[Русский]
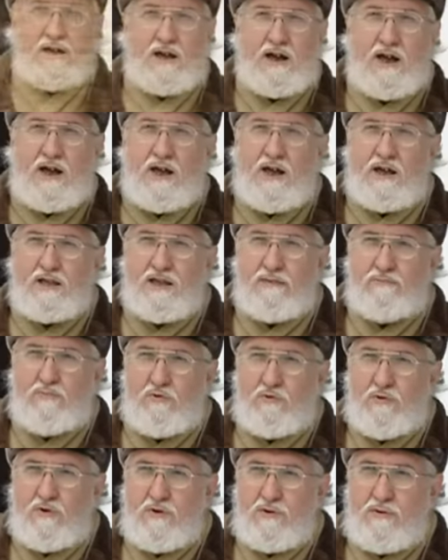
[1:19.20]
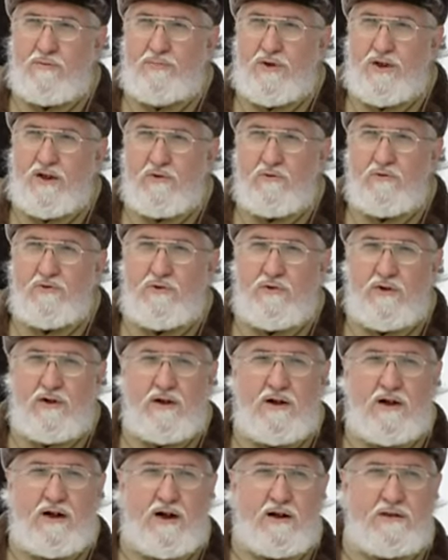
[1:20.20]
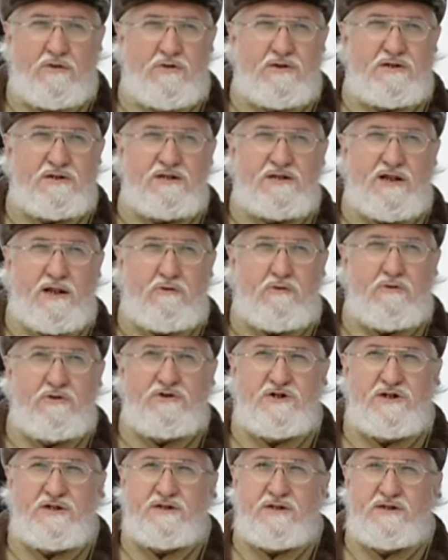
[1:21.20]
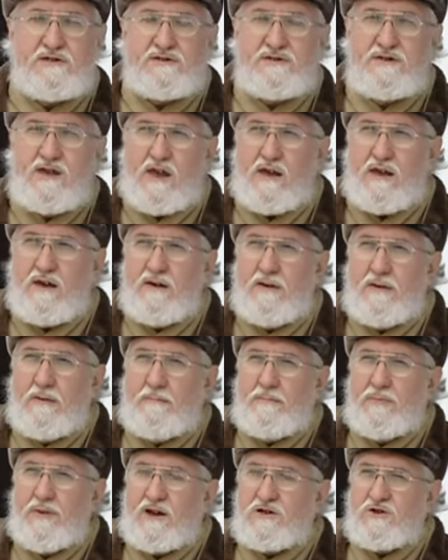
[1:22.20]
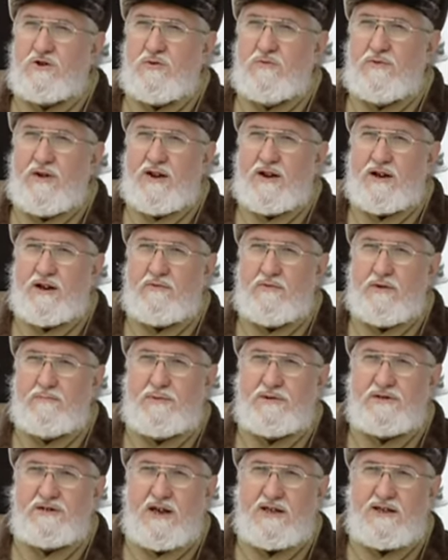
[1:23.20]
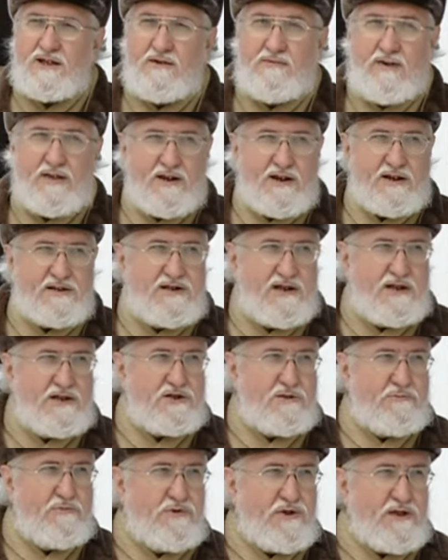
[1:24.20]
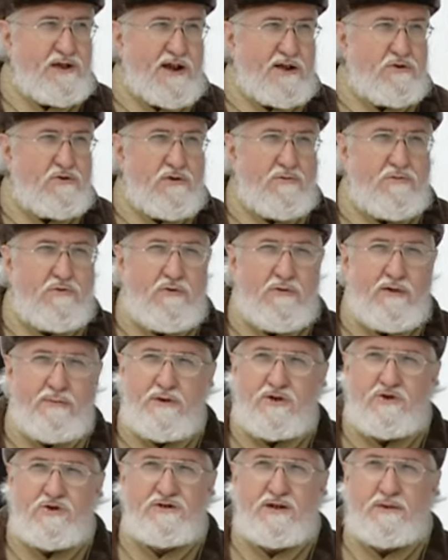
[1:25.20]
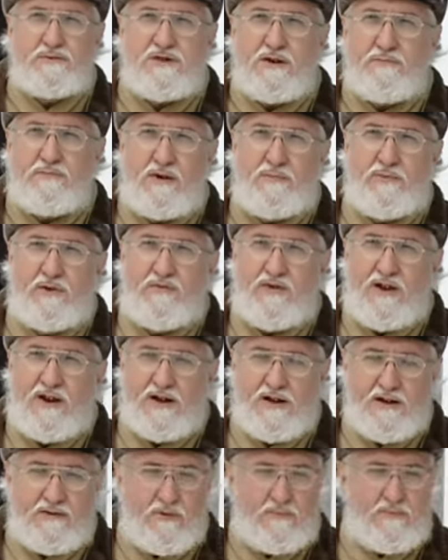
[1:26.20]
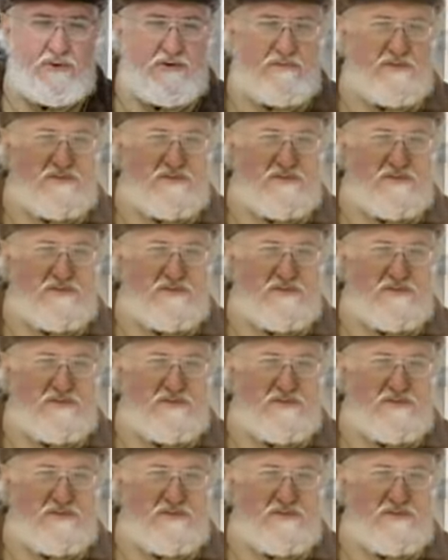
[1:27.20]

к этому периоду относится сотрудничество с ней нашего великого писателя Ивана Алексеевича Бунина, который в то время еще совсем не был велик. Ему было